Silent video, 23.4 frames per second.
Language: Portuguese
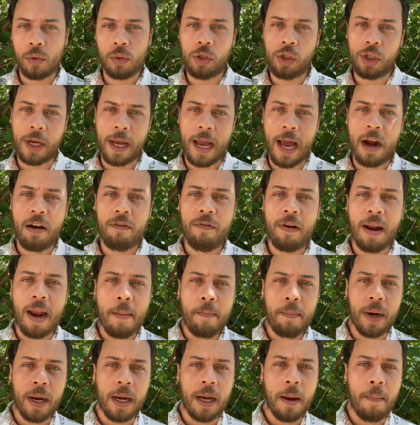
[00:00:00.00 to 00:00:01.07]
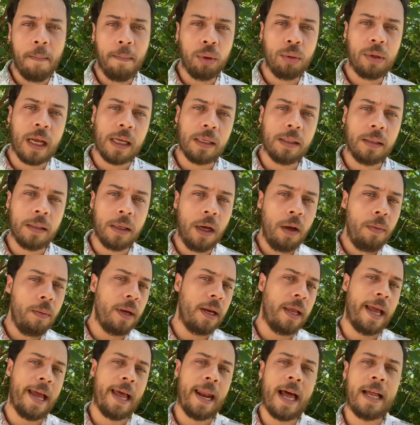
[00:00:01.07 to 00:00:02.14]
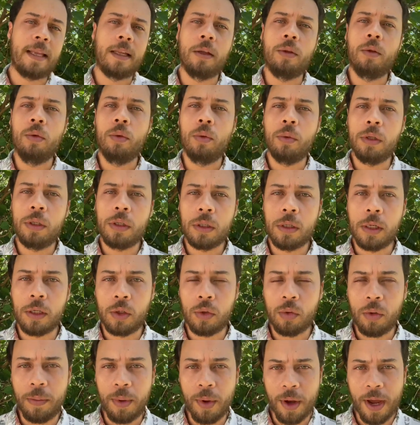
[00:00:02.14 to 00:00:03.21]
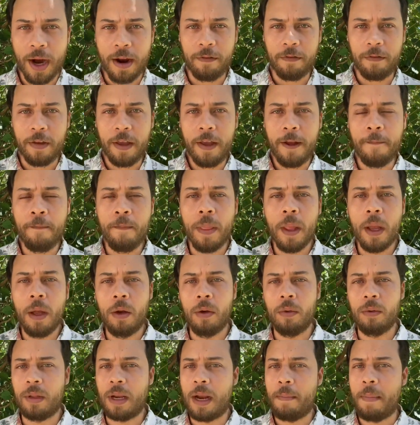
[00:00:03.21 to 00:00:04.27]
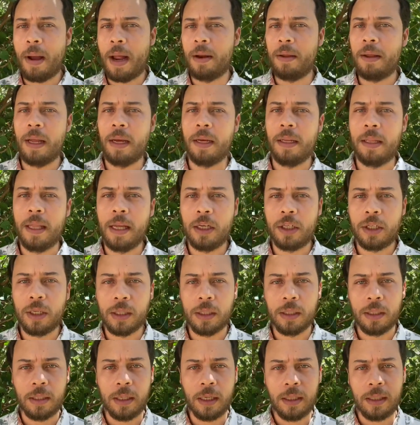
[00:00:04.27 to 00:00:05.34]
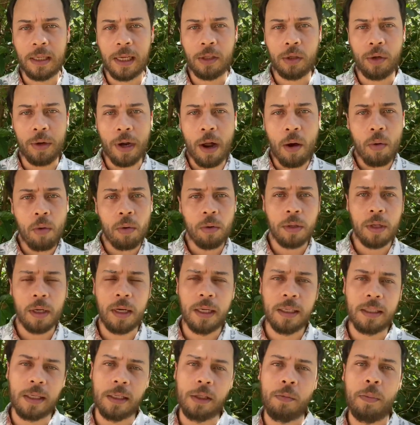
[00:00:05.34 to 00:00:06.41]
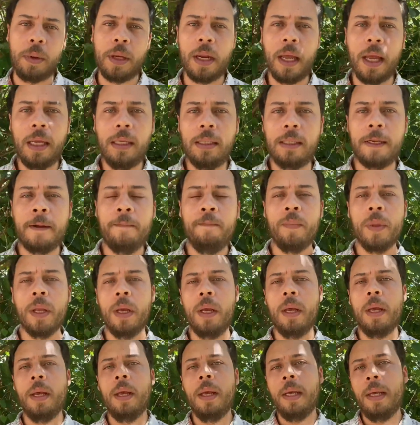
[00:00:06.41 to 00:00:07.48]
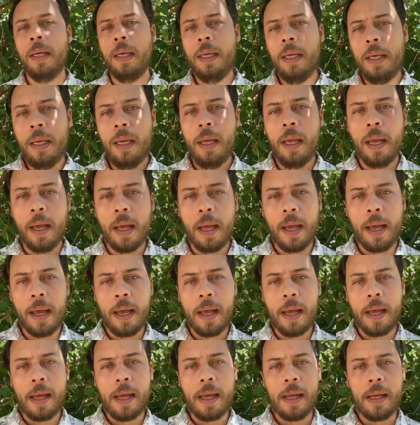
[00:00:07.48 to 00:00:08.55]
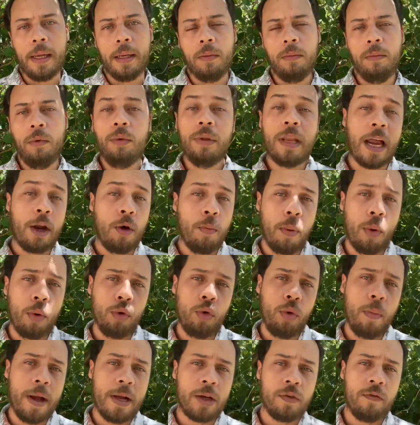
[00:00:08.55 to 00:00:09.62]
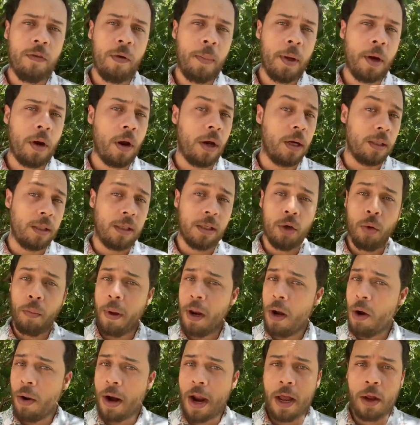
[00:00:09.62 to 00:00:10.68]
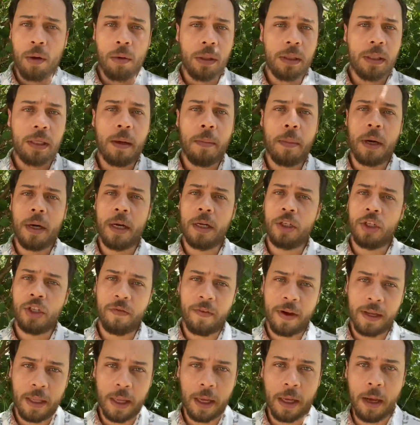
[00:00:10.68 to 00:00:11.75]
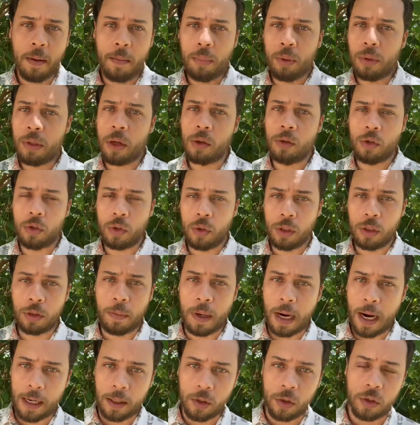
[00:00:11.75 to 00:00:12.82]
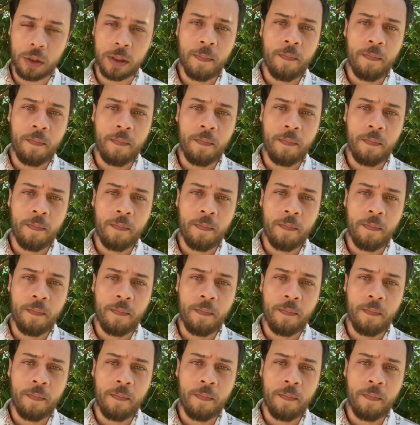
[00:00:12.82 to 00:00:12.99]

chegaram a falar para ele amputação, ele relata tudo isso na sua biografia, um trabalho que ele deixa sensacional contando essa experiência. E é, num dado ponto o médico falou para ele, olha, se não melhorar em uma semana a gente vai ter que amputar os dois braços.